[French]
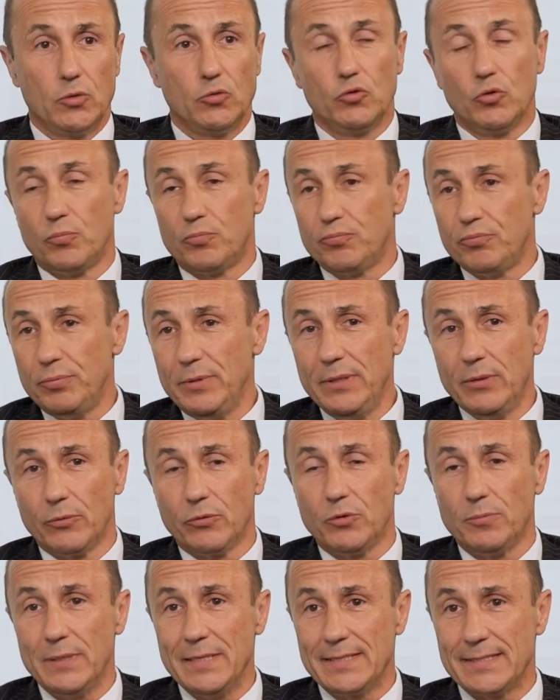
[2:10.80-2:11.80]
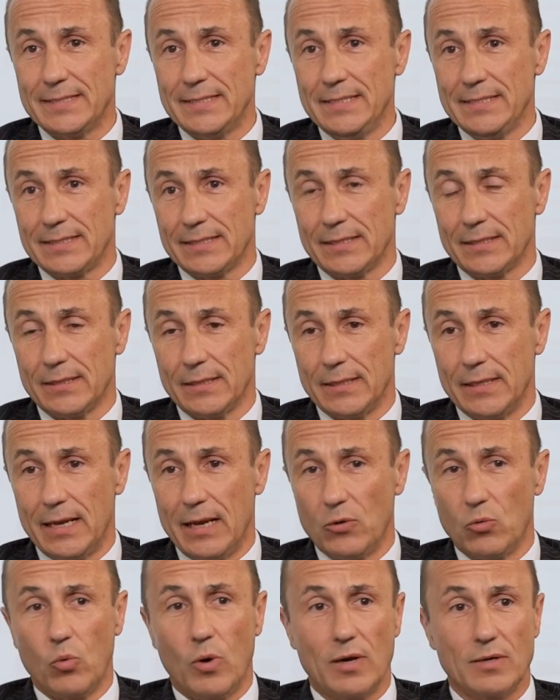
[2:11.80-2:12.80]
depuis en 2006
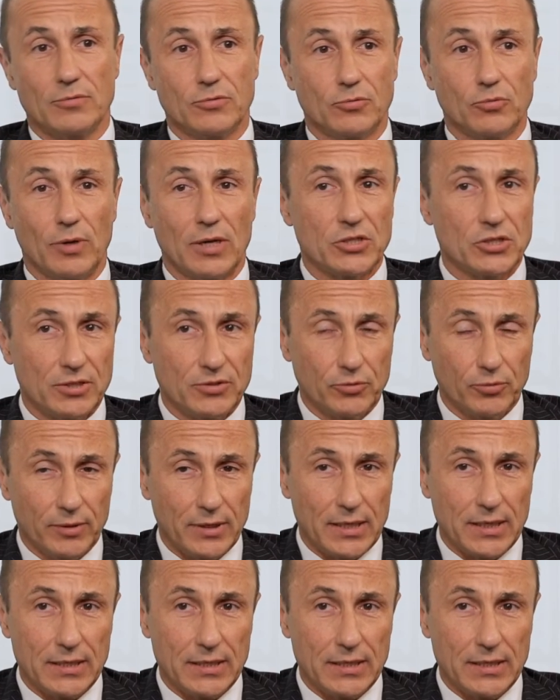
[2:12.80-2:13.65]
la loi sur la gestion